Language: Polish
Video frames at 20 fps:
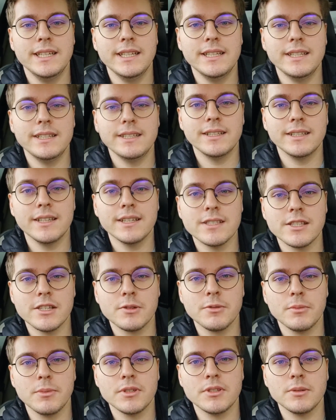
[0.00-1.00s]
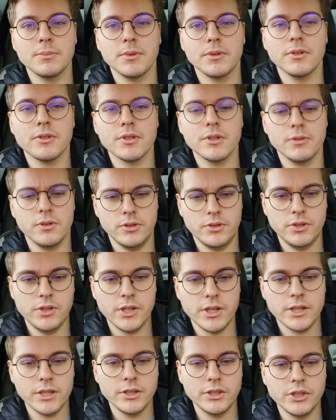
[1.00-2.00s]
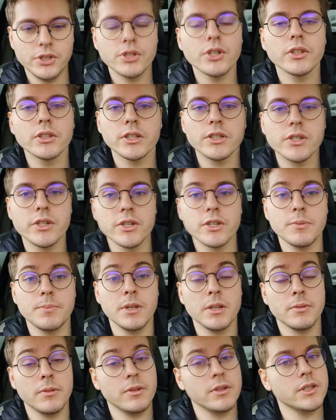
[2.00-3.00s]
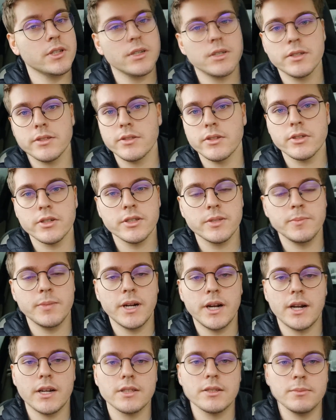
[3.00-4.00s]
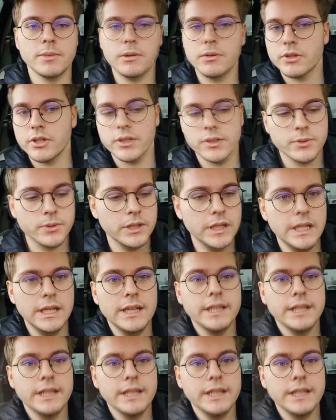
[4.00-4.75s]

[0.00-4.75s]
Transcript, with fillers: E, jesteśmy obecnie pod Oszą, godzina 10.35, mam nadzieję, że zdążę, jest bardzo mało czasu,